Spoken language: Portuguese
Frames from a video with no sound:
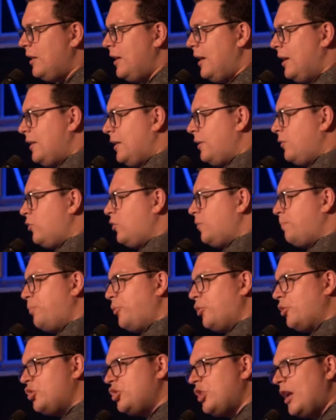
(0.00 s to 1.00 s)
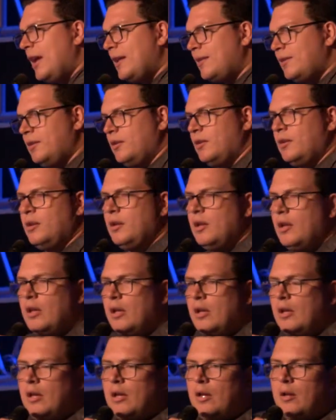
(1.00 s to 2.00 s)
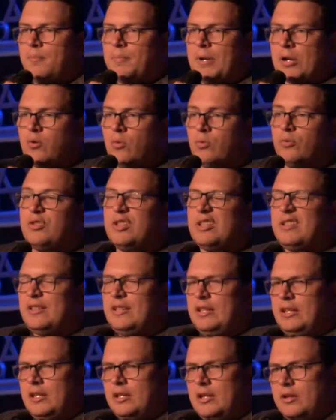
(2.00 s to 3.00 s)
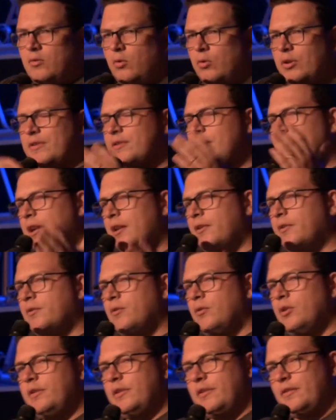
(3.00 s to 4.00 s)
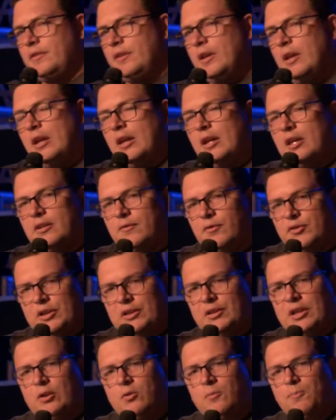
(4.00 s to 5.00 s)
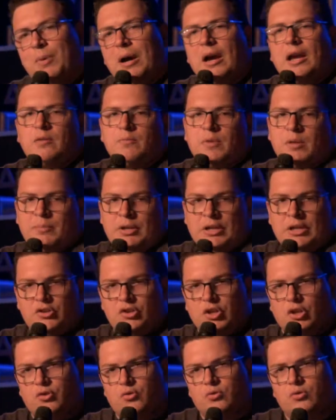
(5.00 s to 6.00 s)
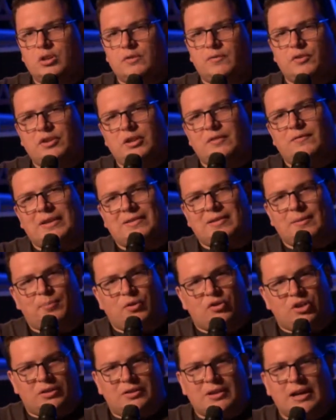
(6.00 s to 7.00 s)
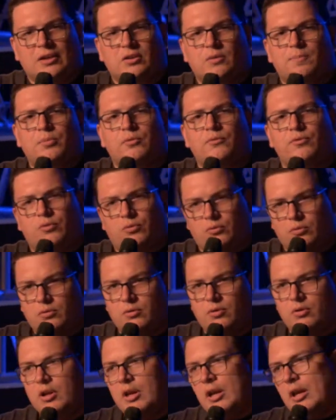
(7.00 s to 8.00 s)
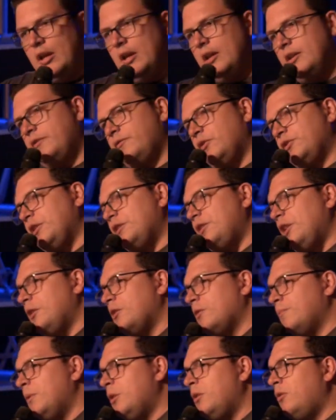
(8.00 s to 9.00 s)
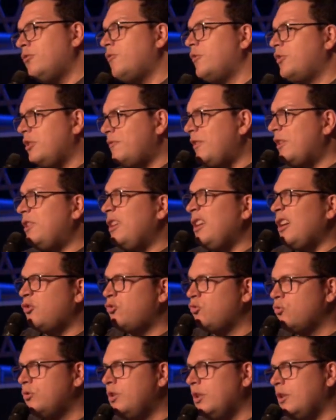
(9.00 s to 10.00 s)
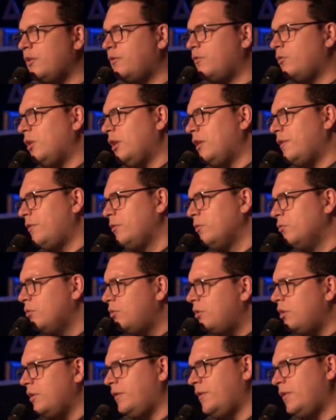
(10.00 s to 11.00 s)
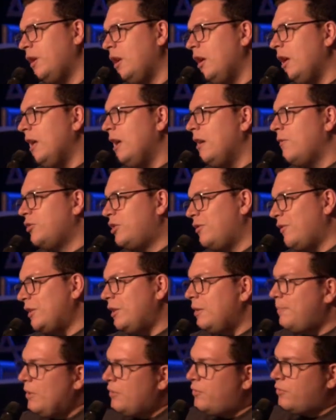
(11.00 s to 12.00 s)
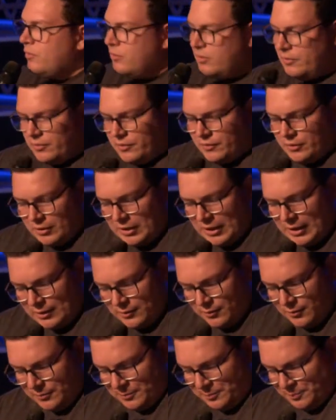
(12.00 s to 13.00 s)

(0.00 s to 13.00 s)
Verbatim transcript: ela nos projeta para conseguir e conquistar as coisas. Se você tem um pai, uma mãe que te ajuda, você vai ser projetado para um futuro. Se você tem irmãos, você vai ter ajuda nas suas lutas, você vai ter pessoas do seu lado.